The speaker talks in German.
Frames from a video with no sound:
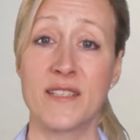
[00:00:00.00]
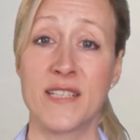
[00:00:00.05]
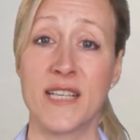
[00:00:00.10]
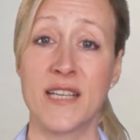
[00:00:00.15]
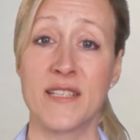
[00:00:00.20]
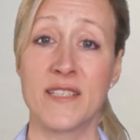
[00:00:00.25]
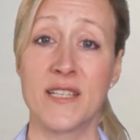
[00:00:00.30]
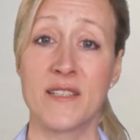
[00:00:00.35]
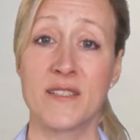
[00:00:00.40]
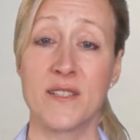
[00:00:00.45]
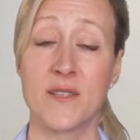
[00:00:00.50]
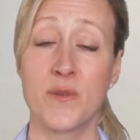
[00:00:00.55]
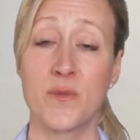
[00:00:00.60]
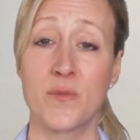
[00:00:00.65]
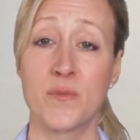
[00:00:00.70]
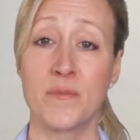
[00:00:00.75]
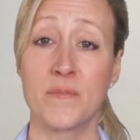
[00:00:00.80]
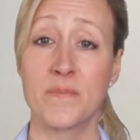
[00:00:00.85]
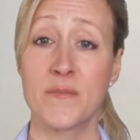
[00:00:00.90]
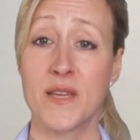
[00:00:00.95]
Zeit
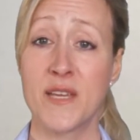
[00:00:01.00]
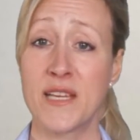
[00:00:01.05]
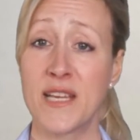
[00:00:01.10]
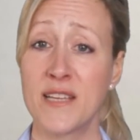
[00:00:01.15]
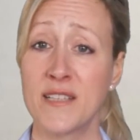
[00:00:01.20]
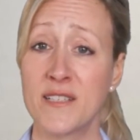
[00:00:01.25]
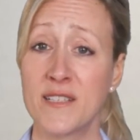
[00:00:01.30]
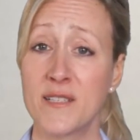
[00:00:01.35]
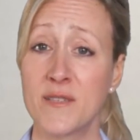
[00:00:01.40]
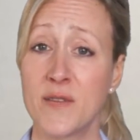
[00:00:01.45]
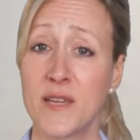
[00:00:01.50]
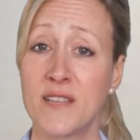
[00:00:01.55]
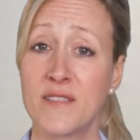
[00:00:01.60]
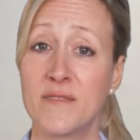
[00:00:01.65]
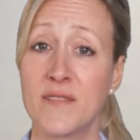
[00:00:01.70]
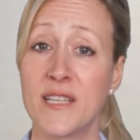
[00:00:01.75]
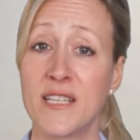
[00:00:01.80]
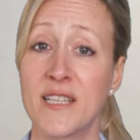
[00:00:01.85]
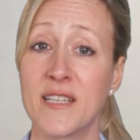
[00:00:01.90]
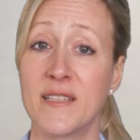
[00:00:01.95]
dazu, Öllecks zu
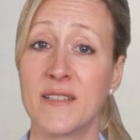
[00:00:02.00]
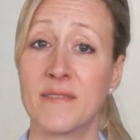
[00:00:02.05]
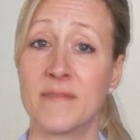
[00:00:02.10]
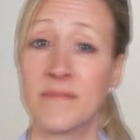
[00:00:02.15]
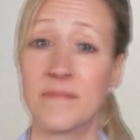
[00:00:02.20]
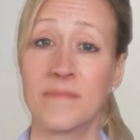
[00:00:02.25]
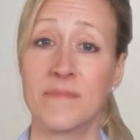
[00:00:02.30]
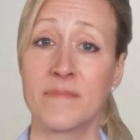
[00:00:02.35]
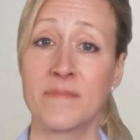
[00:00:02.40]
entwickeln.